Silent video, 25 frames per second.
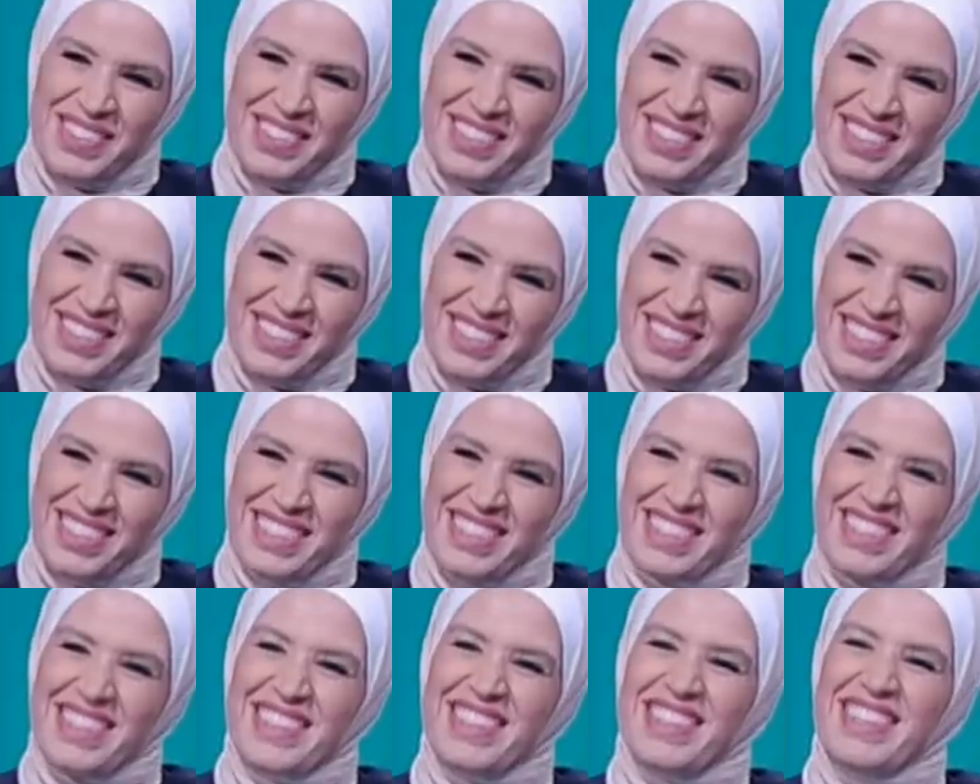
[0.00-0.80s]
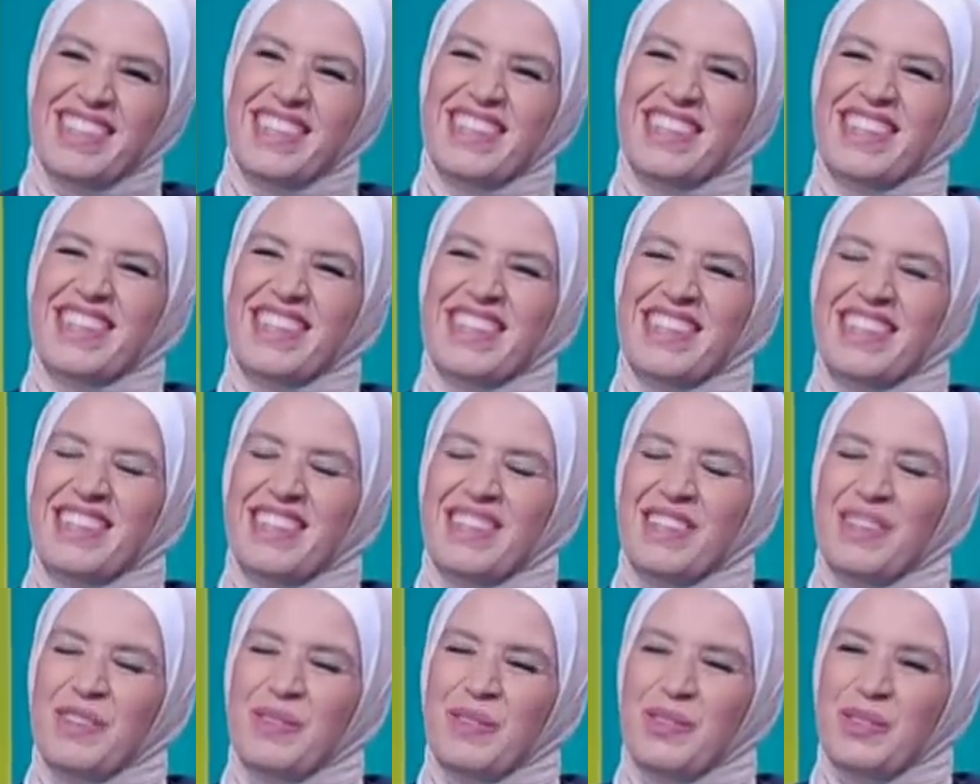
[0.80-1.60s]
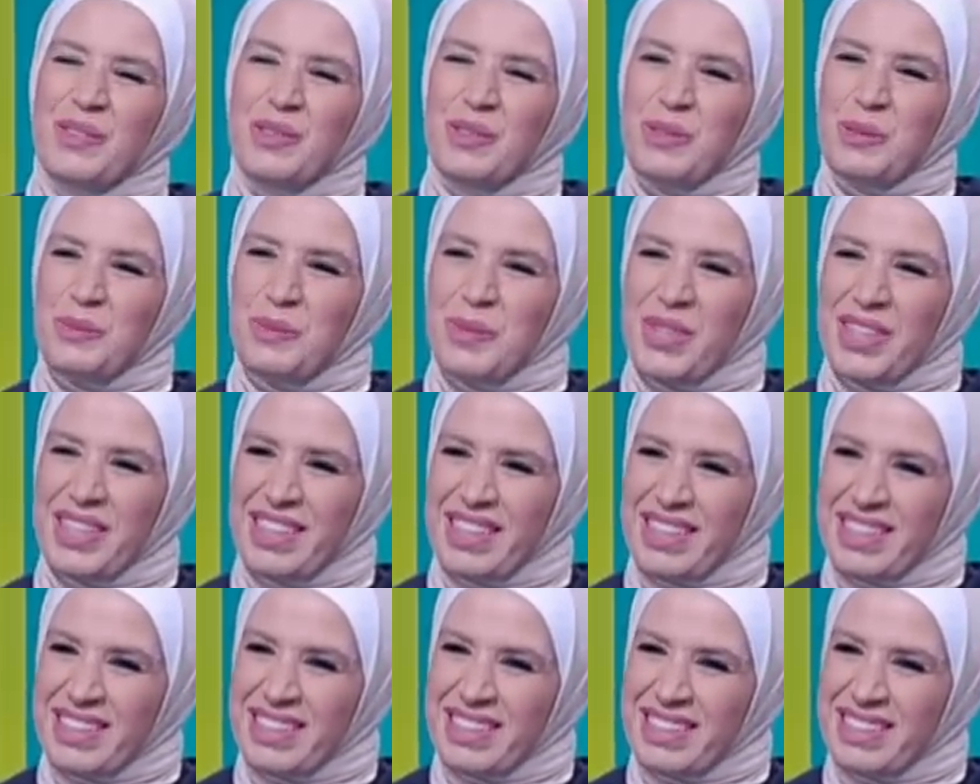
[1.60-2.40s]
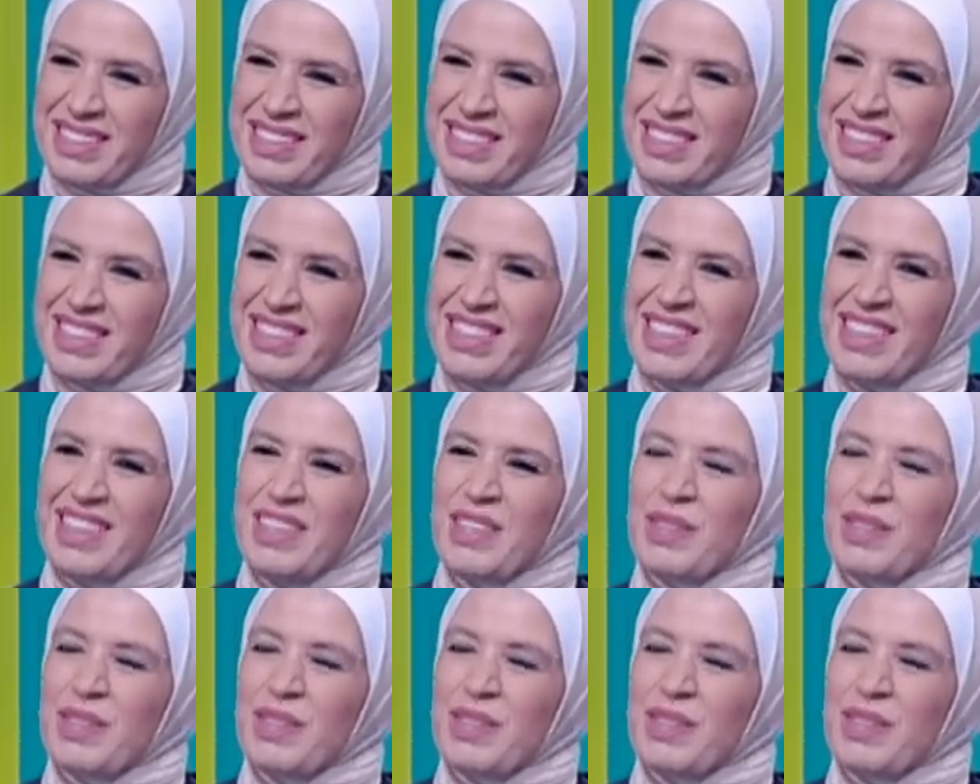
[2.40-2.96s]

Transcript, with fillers: وأنت بألف خير وبصحة وسعادة أمل.